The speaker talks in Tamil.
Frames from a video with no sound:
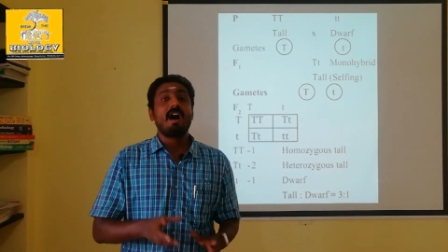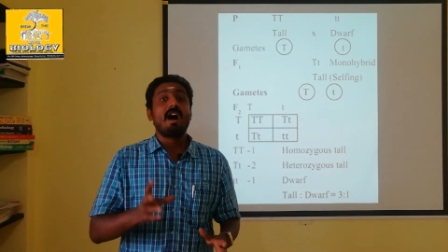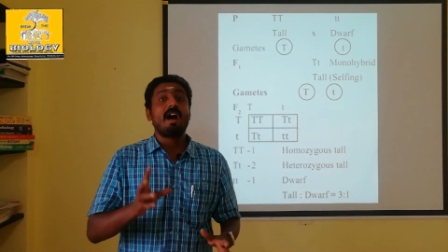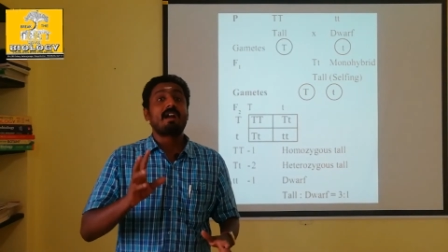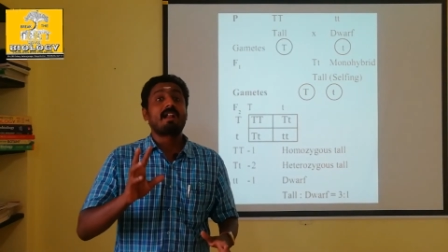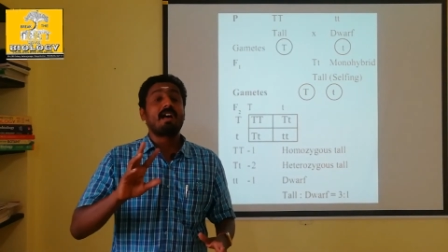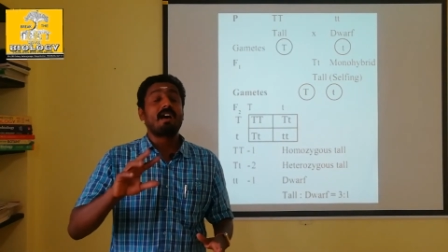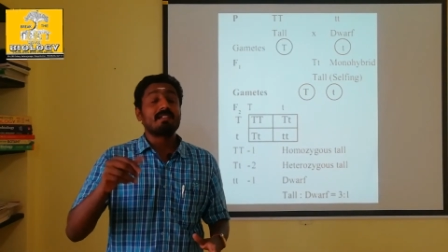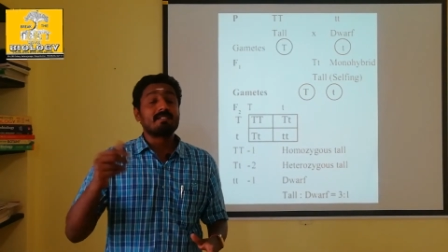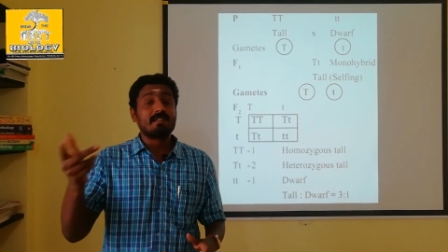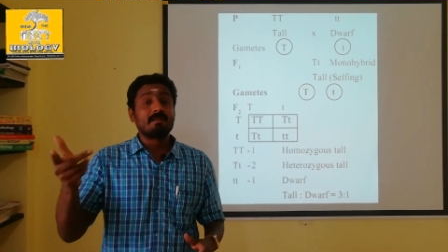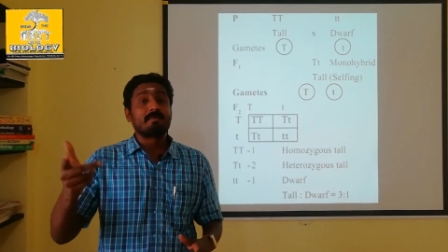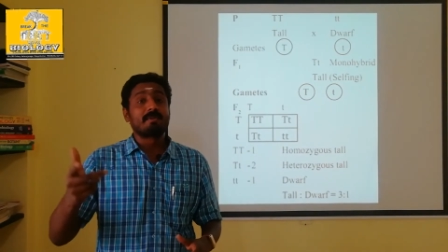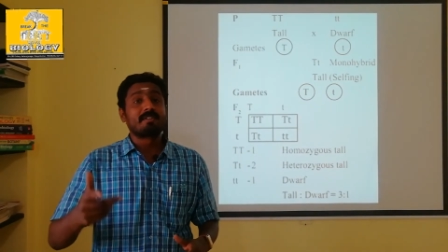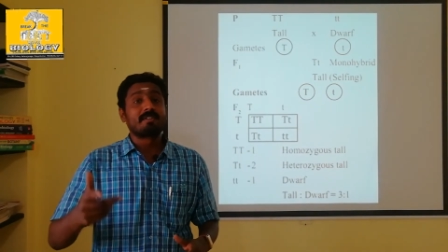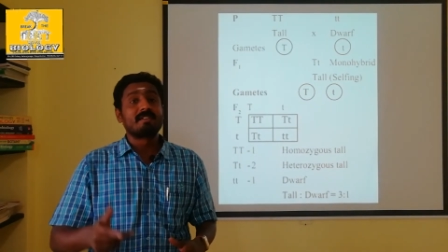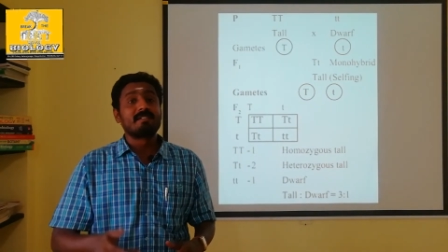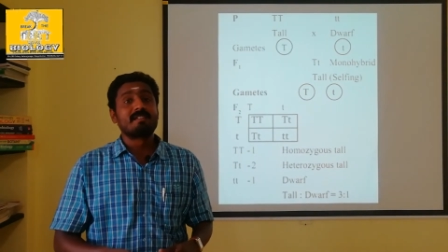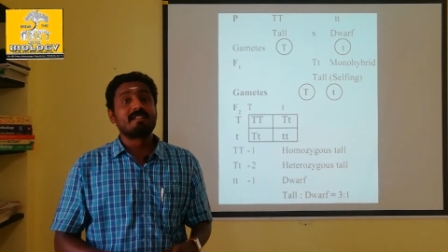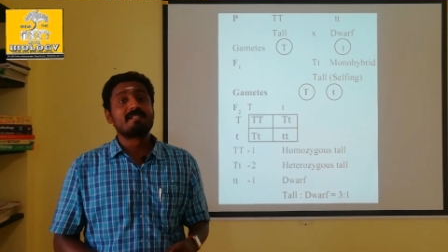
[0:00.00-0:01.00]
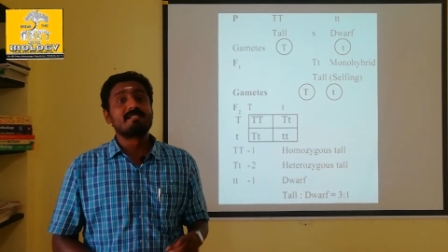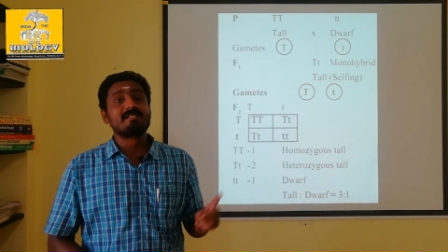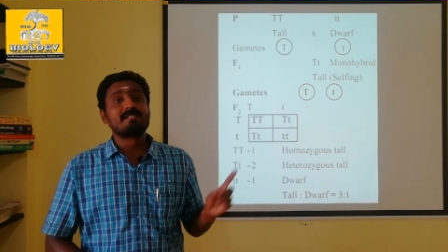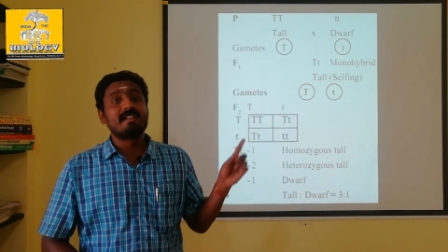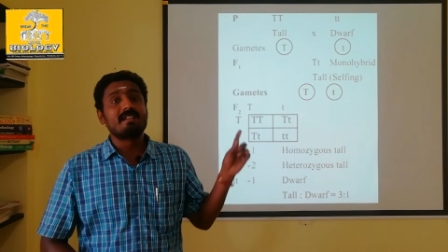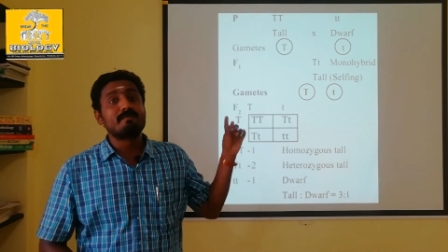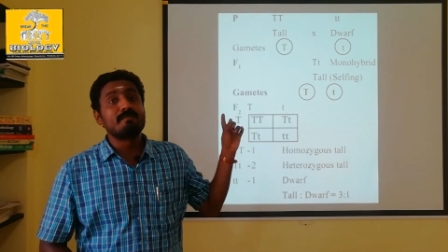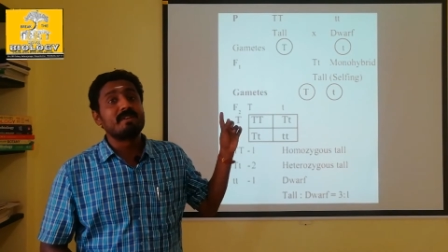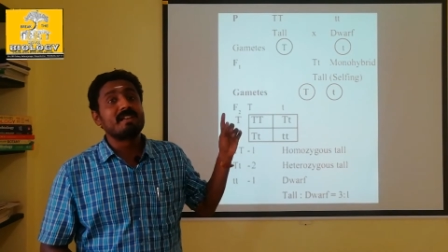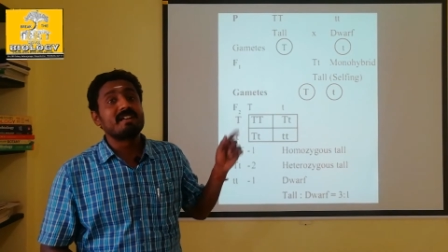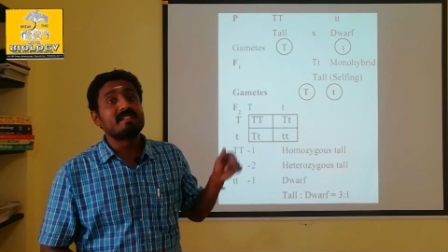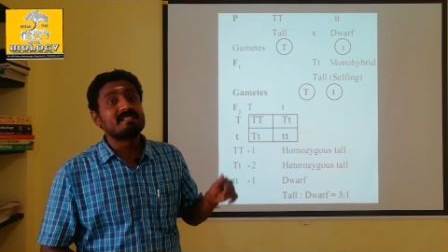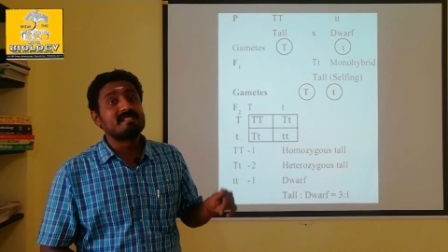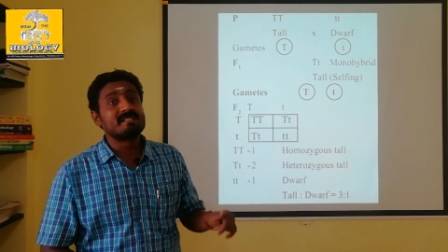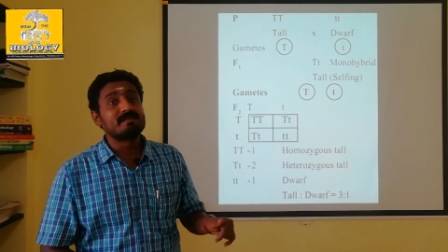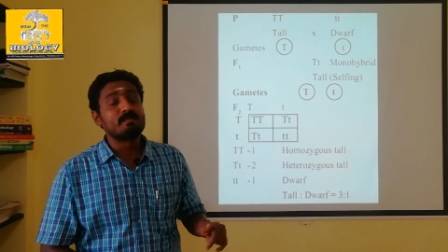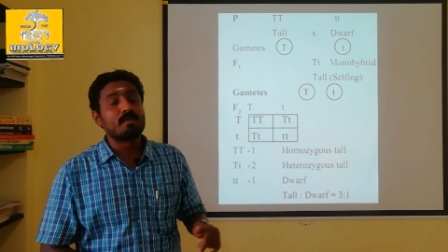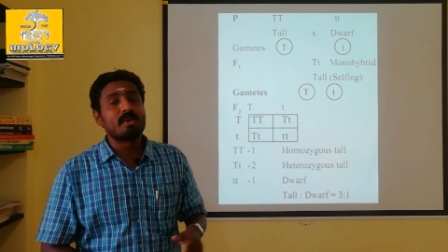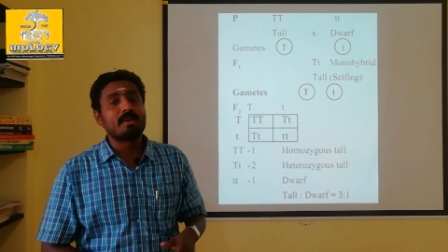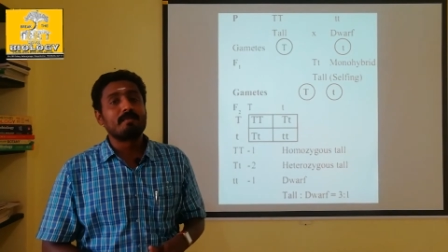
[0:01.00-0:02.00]
ஆனால் அதுக்கப்புறம் தான் தெரிஞ்சது அது
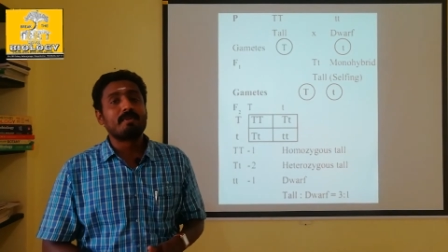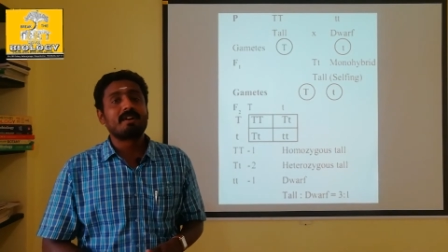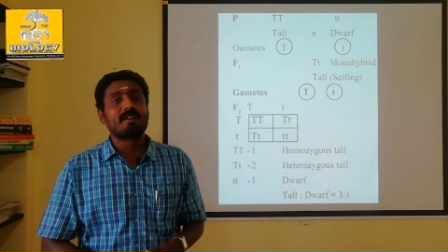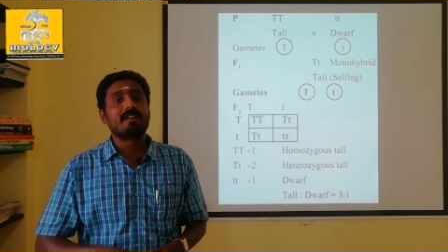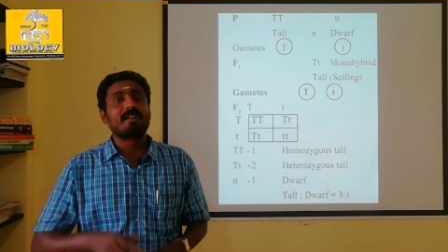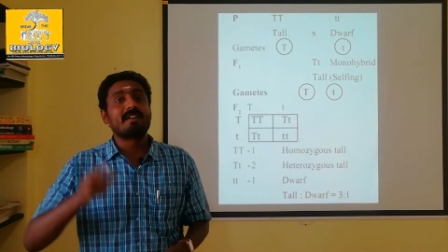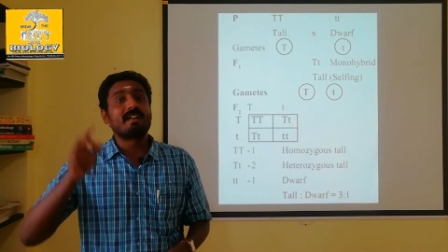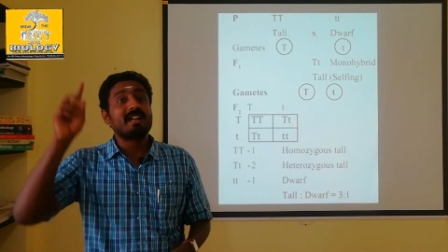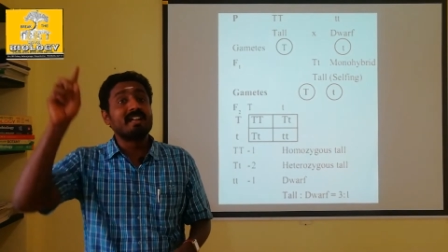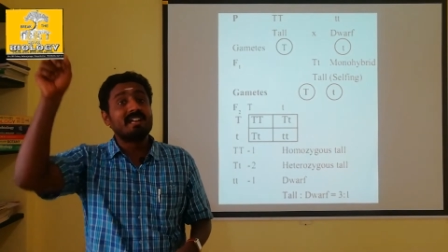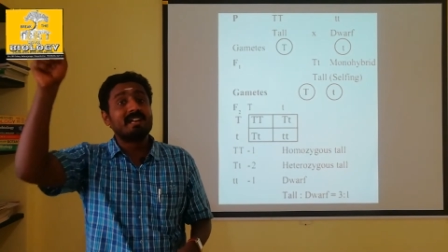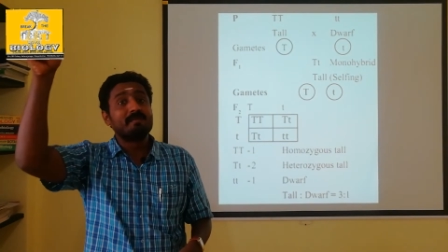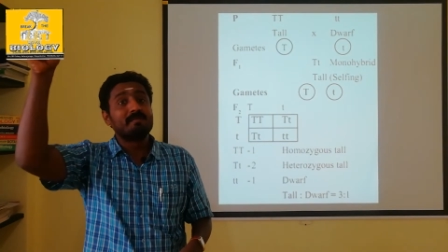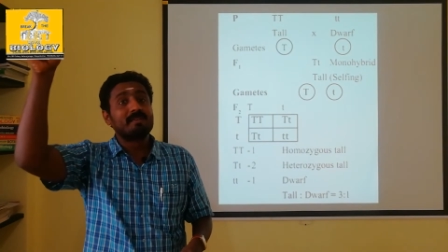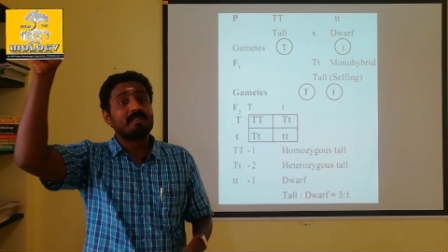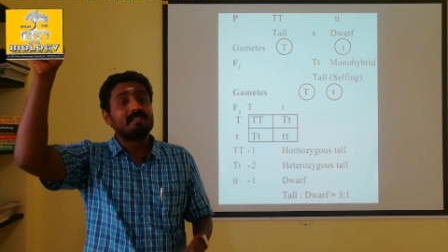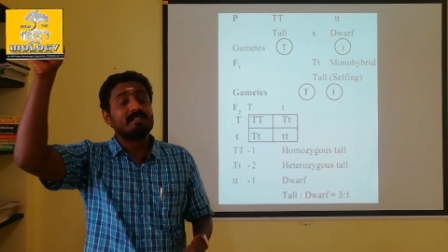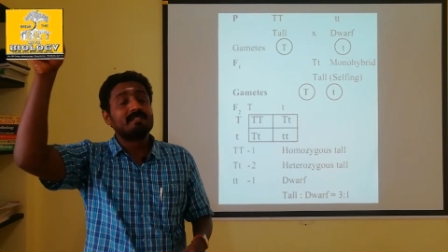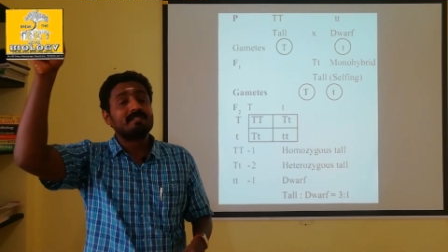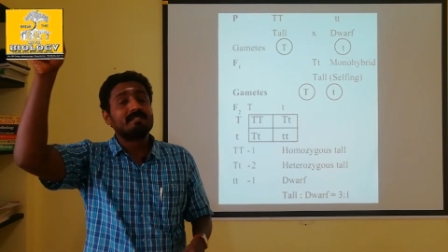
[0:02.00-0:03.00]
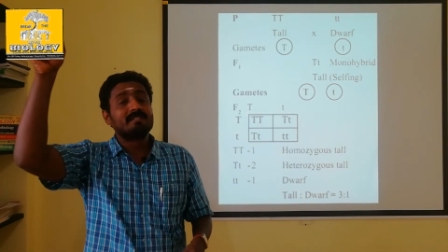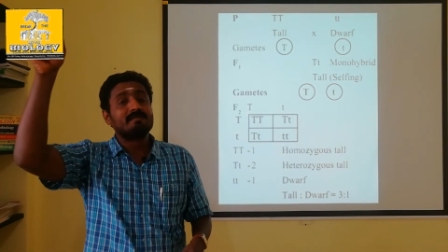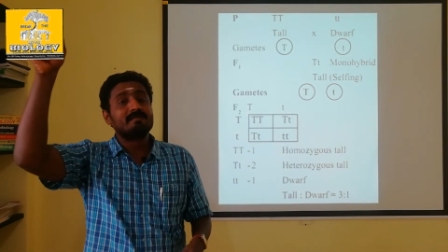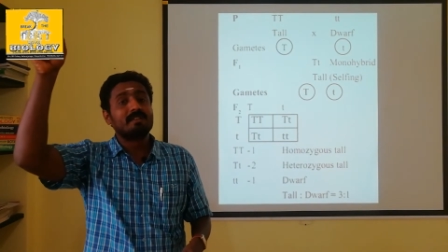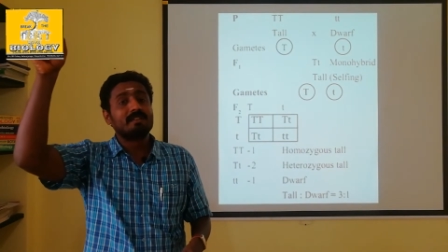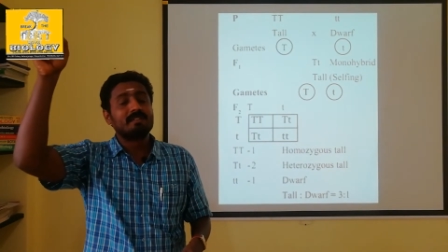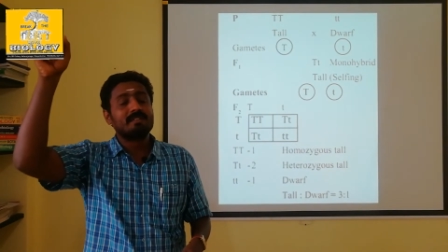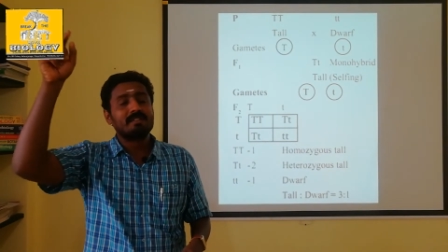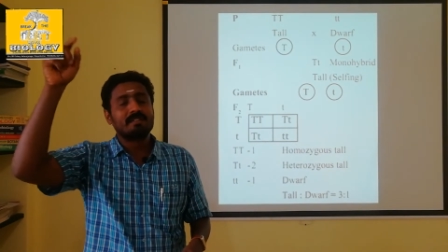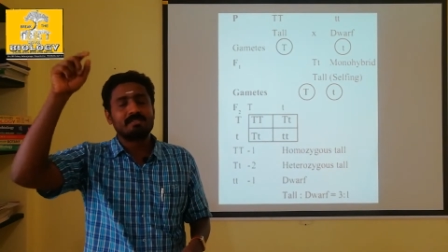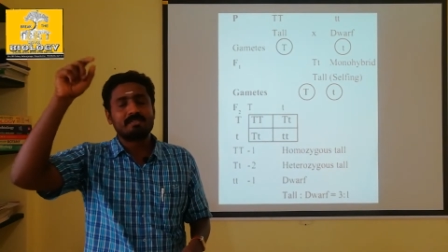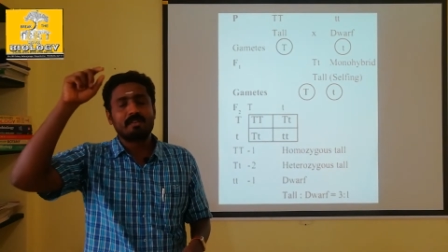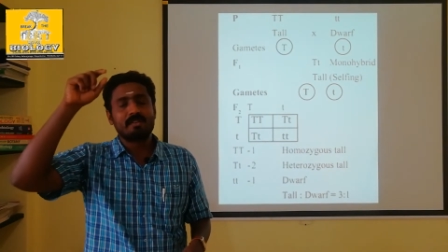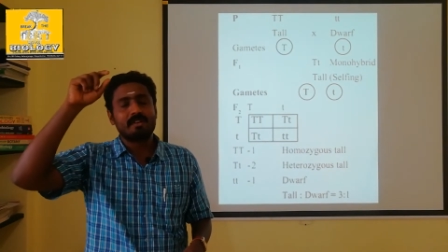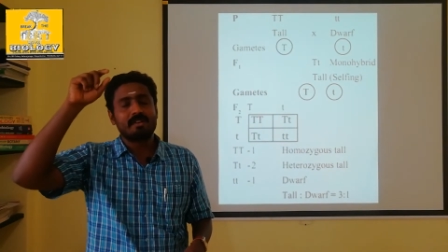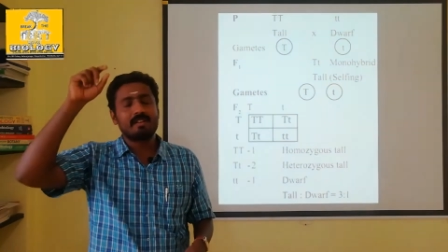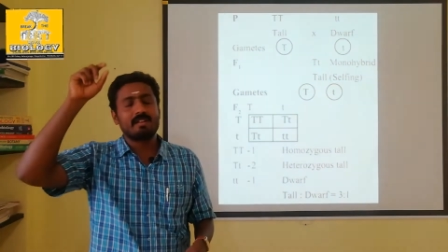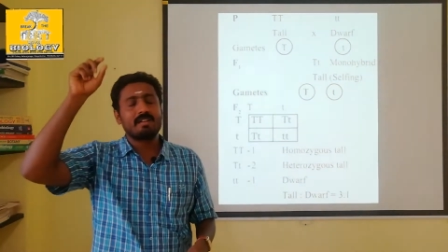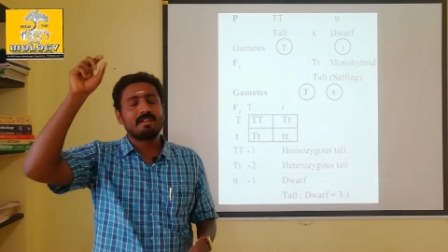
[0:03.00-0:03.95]
மியாசிஸ் மூலமாக டைஹைப்ரிட் வந்து சாரி